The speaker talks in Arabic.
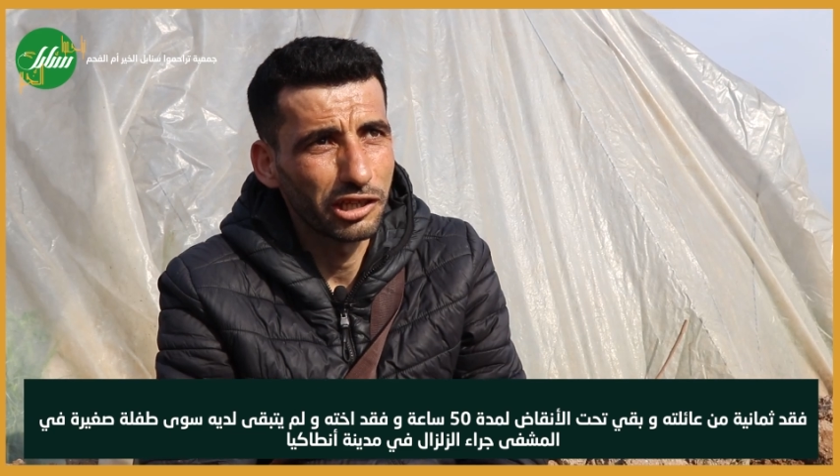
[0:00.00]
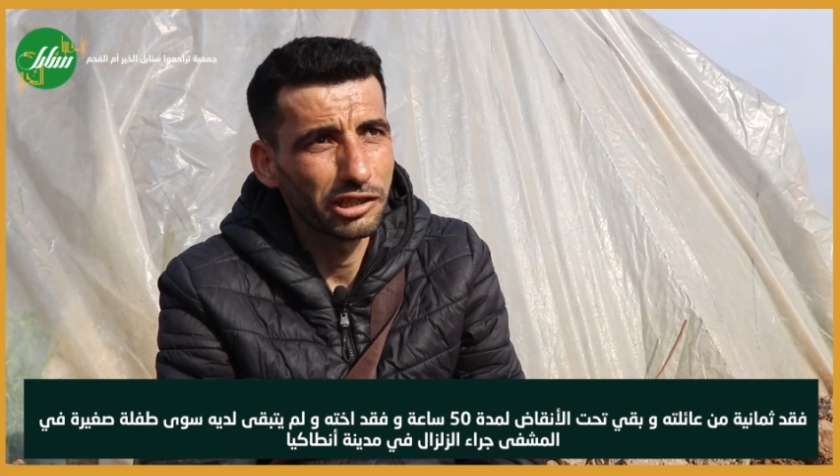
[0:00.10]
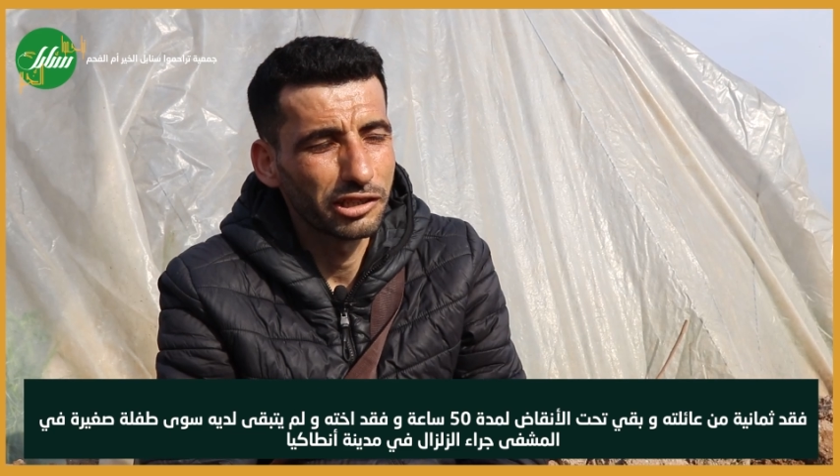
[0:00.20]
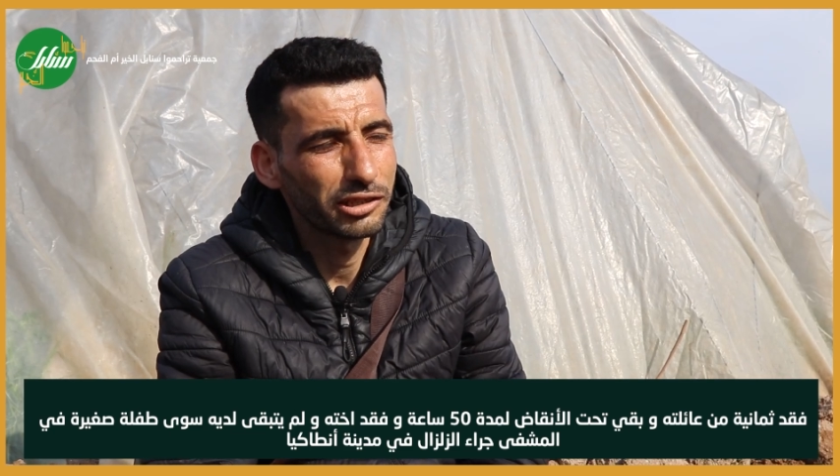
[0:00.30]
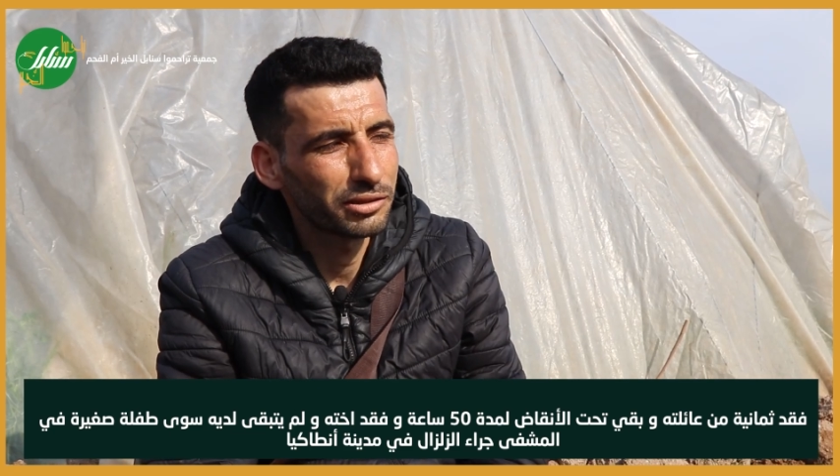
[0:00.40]

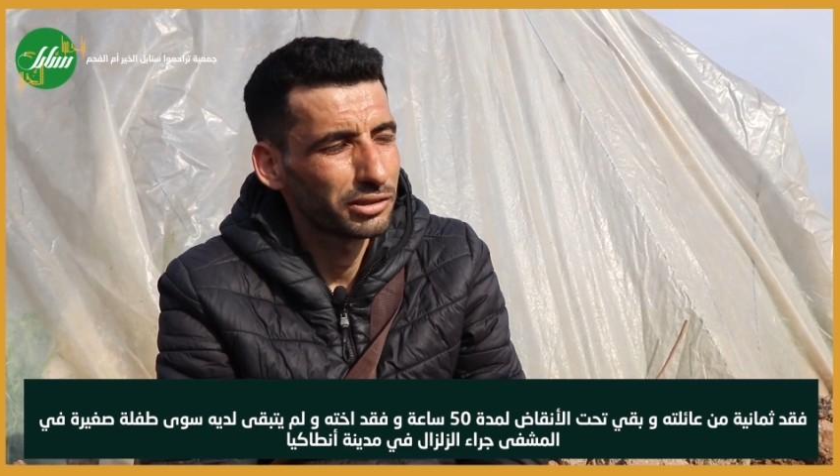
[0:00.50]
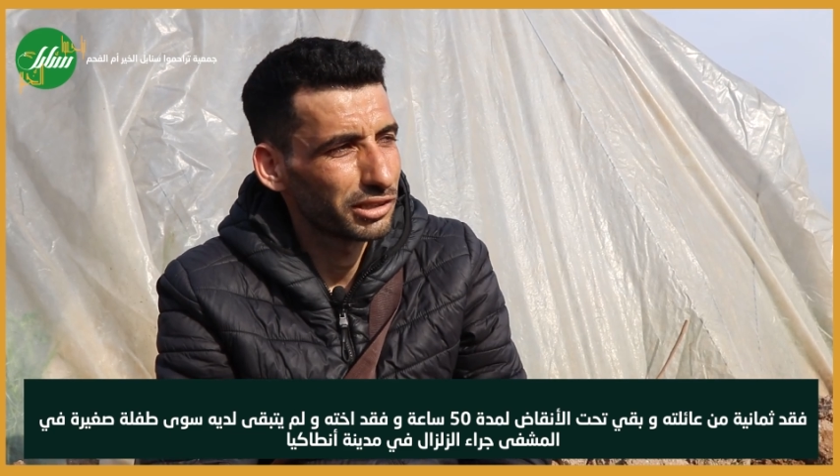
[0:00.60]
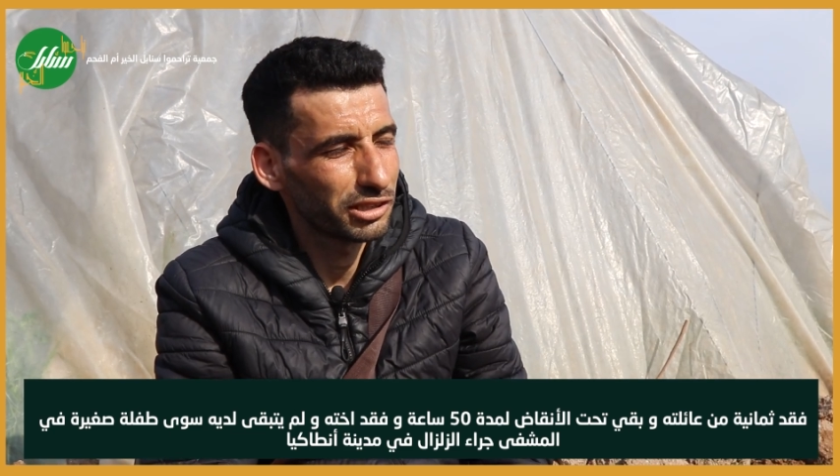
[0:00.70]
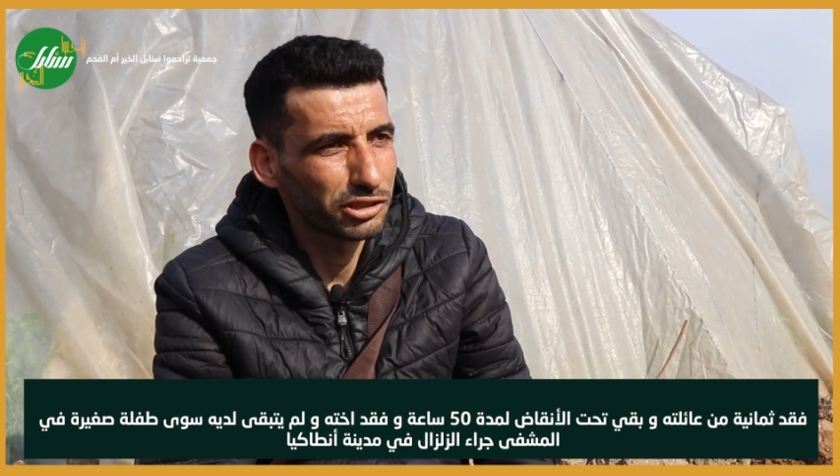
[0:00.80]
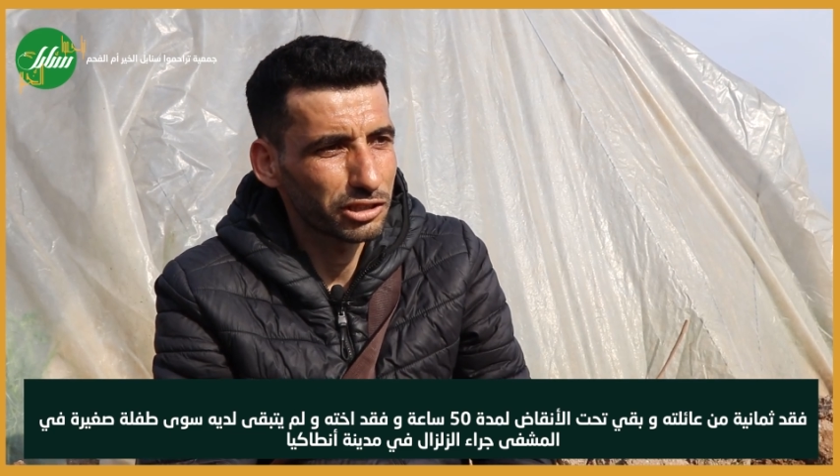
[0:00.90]
ليلي
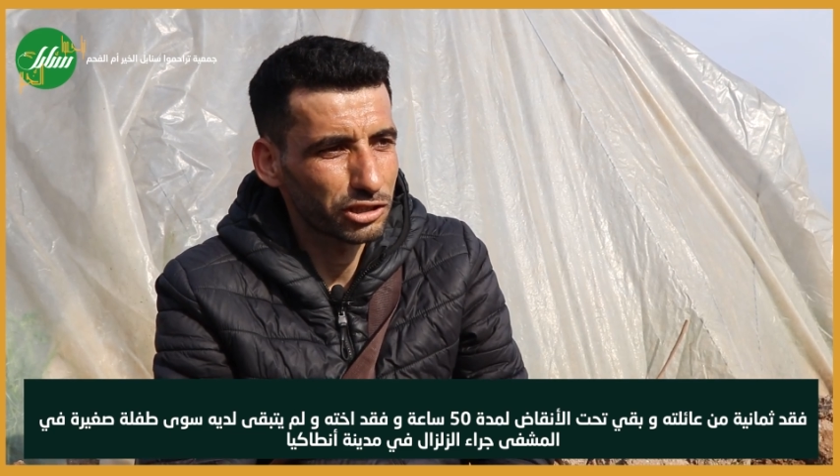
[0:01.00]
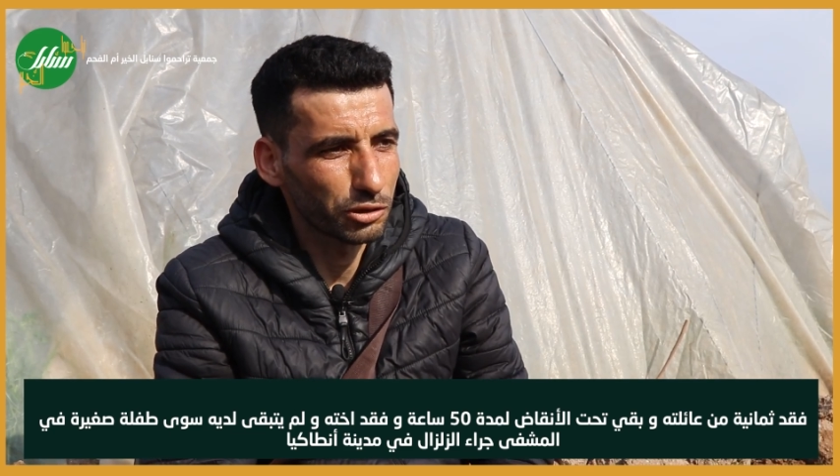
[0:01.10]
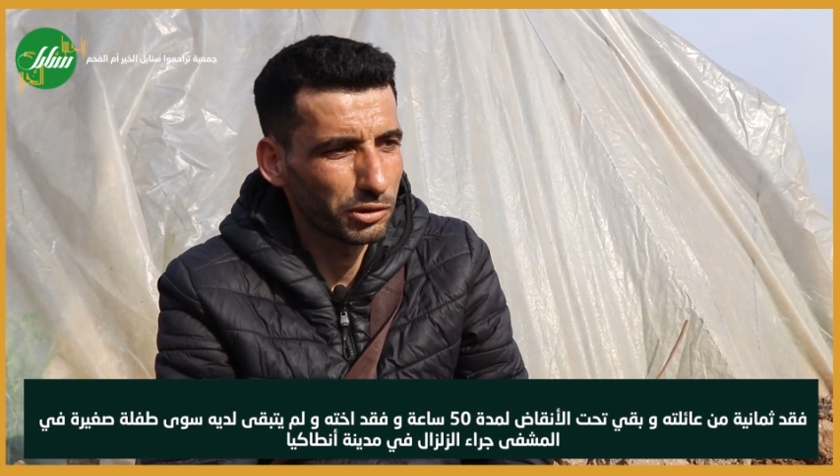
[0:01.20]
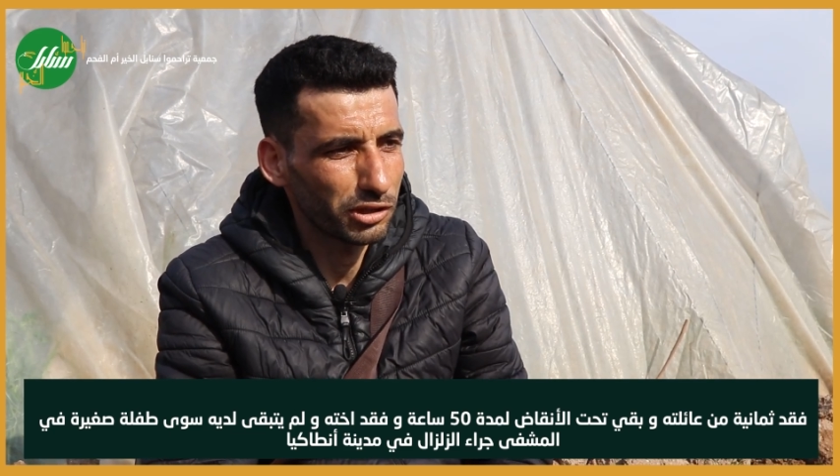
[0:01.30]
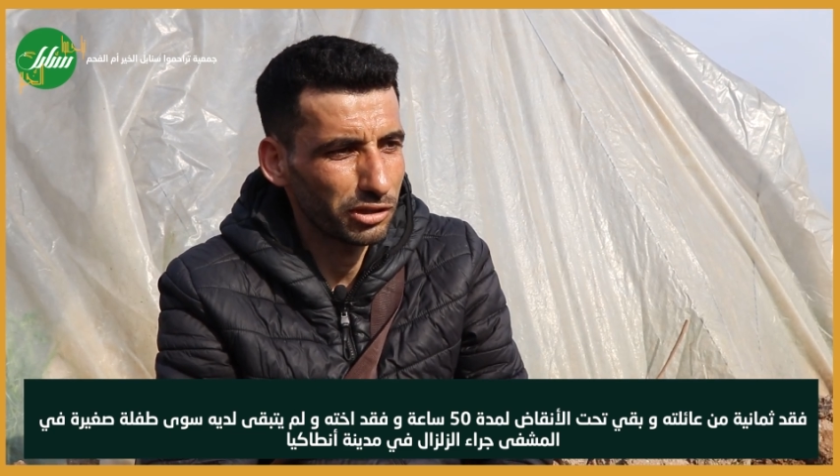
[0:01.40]
اجى
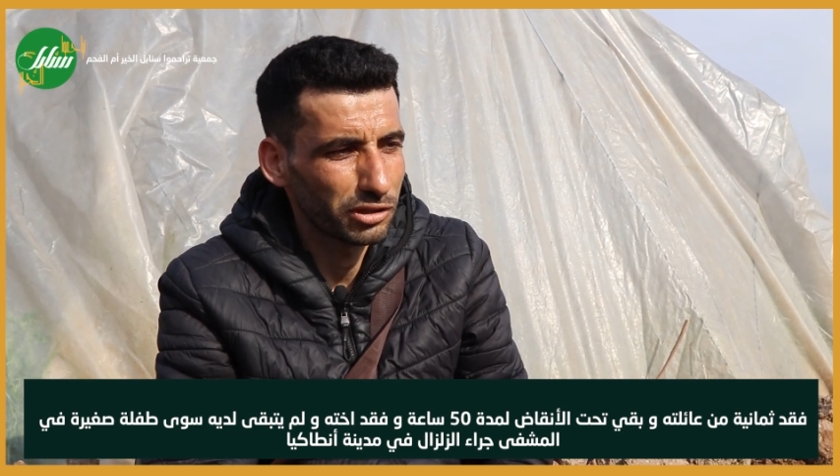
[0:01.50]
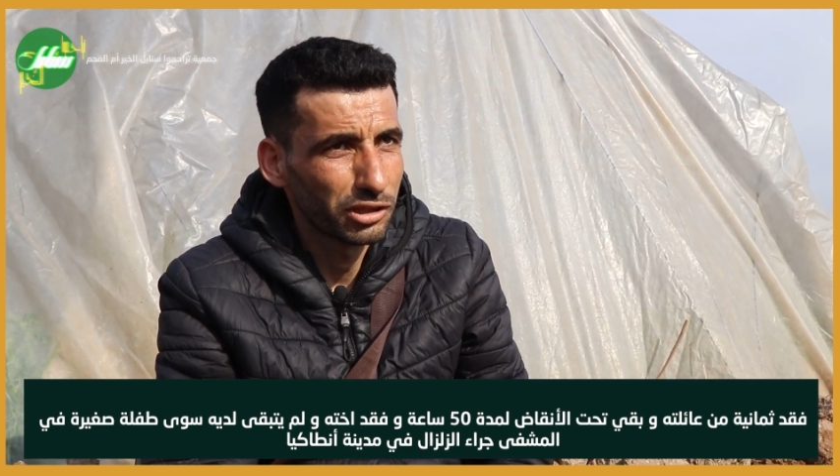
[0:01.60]
الصبح